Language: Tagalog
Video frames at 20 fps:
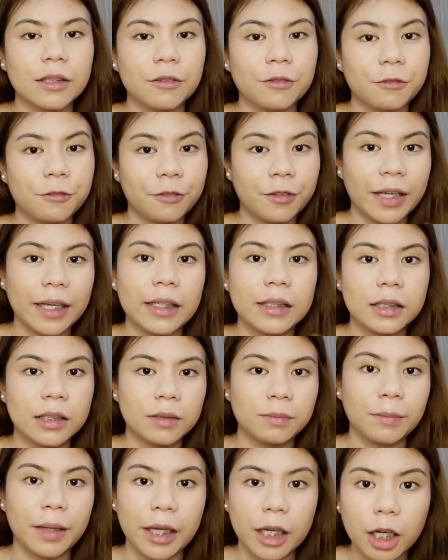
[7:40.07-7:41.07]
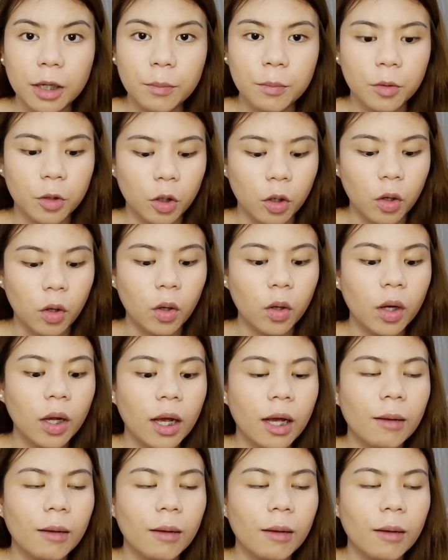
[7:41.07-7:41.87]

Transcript: sa face makeup ko.